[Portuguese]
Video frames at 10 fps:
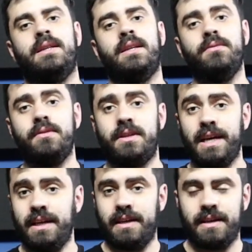não
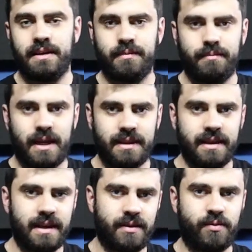têm
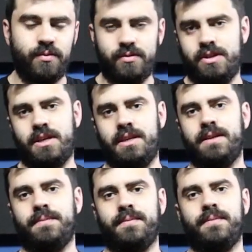bateria acústica,
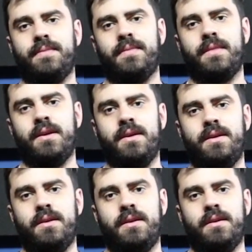né?
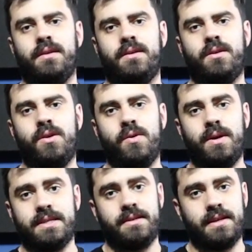
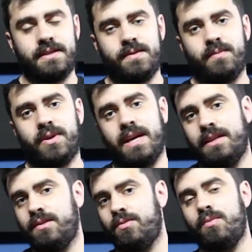Ou às vezes porque
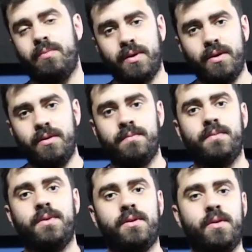ainda não comprou,
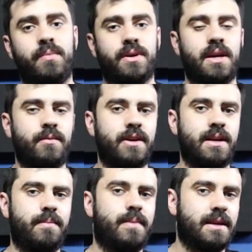ou porque mora
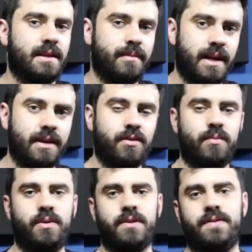em apartamento,
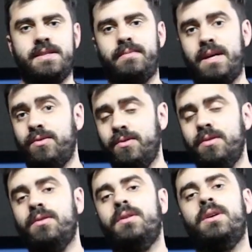não pode fazer
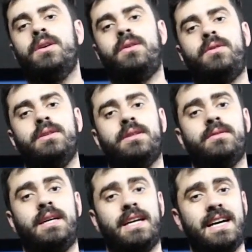barulho, ou
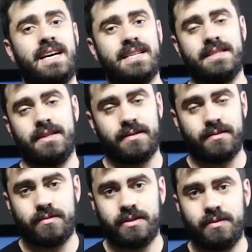então na casa
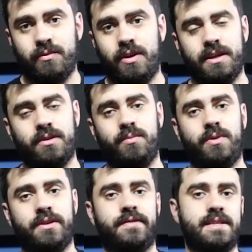onde mora não
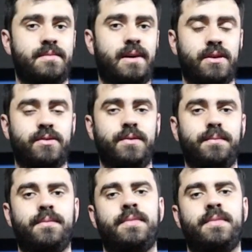pode fazer barulho.